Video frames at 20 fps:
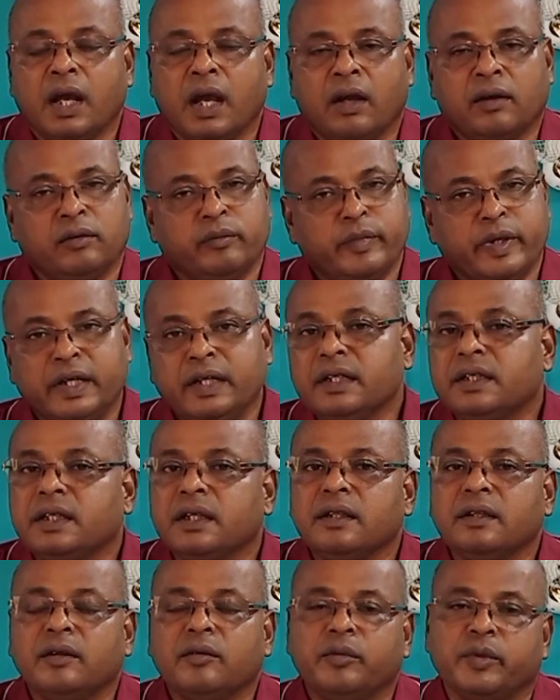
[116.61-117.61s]
আর
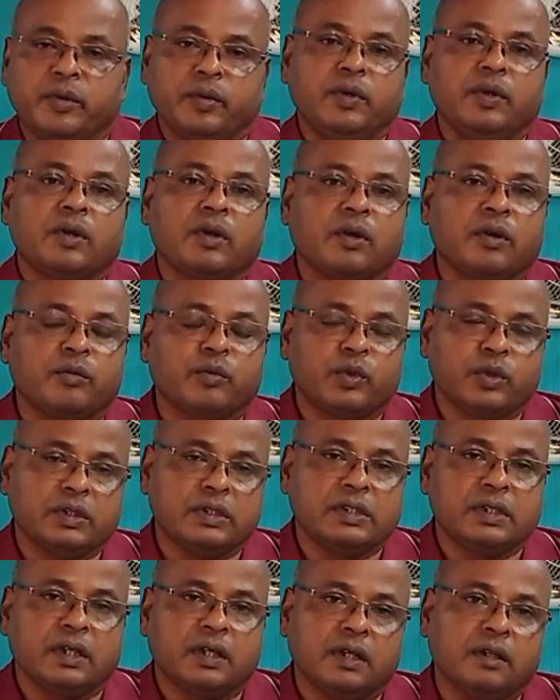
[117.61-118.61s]
মেডিসিন তো বিভিন্ন রকম
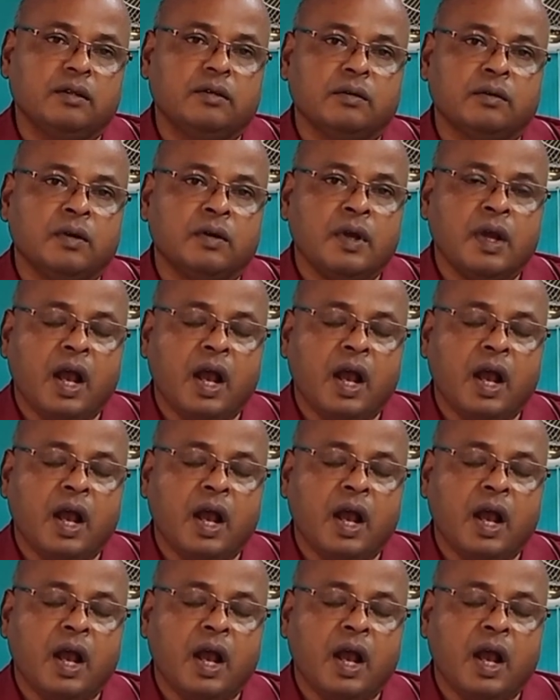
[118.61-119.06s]
রয়েছে কিন্তু